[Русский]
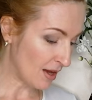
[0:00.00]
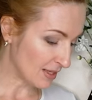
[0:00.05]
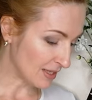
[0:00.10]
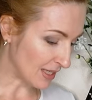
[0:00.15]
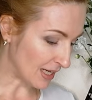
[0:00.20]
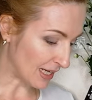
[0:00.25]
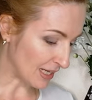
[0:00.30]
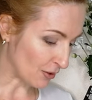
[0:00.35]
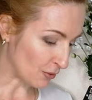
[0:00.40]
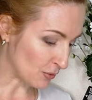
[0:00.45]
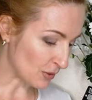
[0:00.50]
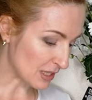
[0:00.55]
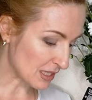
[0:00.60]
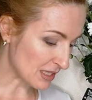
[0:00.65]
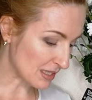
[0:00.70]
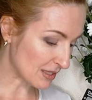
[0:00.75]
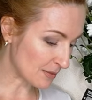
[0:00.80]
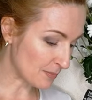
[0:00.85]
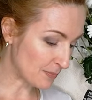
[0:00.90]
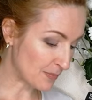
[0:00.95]
далее у нас
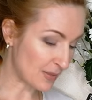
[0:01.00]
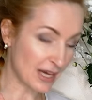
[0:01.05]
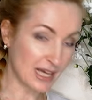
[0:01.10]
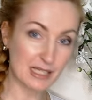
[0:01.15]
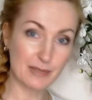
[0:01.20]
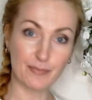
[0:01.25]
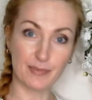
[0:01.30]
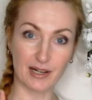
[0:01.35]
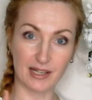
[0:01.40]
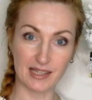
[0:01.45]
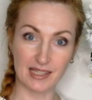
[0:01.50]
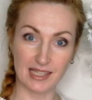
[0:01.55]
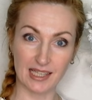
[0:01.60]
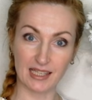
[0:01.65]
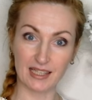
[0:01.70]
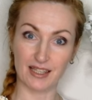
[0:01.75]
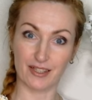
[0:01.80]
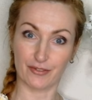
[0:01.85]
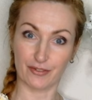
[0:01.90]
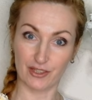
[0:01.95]
5%